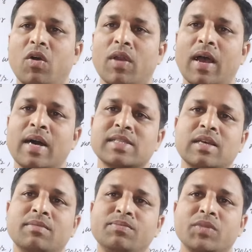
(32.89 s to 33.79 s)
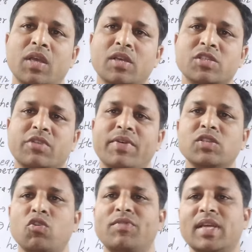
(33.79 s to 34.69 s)
और आज हम
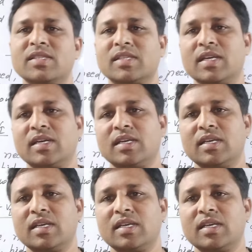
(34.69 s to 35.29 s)
सिक्वेंस ऑफ टेंस का